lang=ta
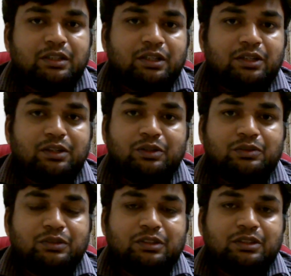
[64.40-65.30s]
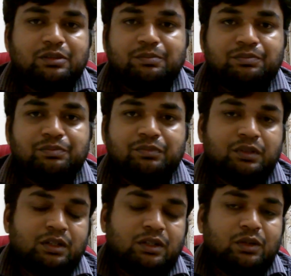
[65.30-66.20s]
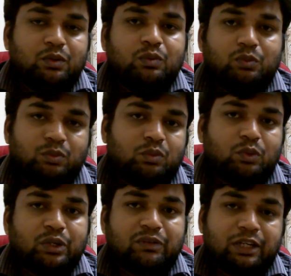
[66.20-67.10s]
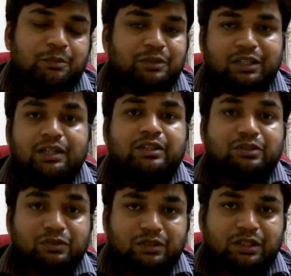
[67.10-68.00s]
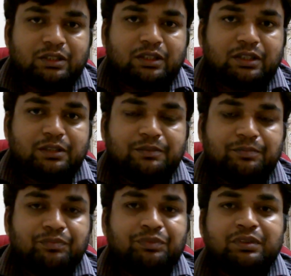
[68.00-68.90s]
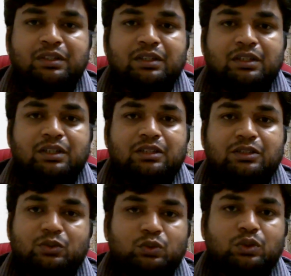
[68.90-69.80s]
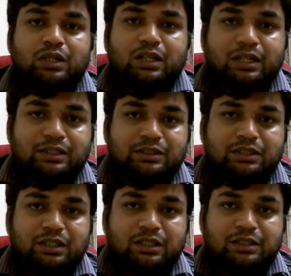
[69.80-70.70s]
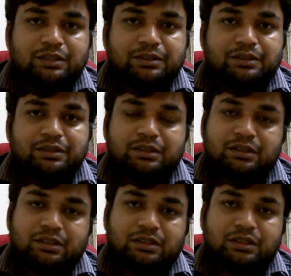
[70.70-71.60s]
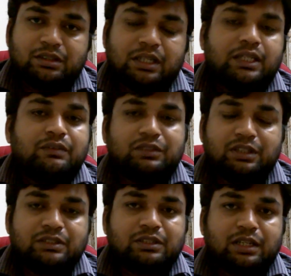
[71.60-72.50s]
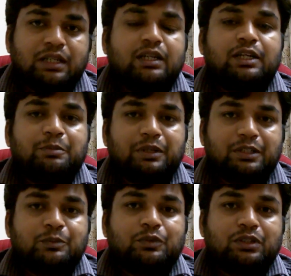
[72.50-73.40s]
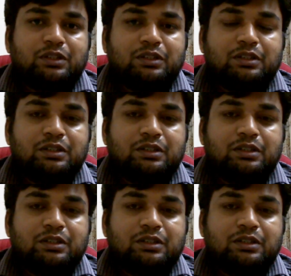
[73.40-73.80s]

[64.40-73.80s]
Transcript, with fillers: தெரியறதுலேயும் வந்து உங்களுடைய வல்லமை எல்லாத்துக்கும் தெரிந்தது இந்த நூறு நாள் ஆட்சியிலேயே நிறைய வித்தியாசங்கள் எங்களால் பார்க்க முடியுது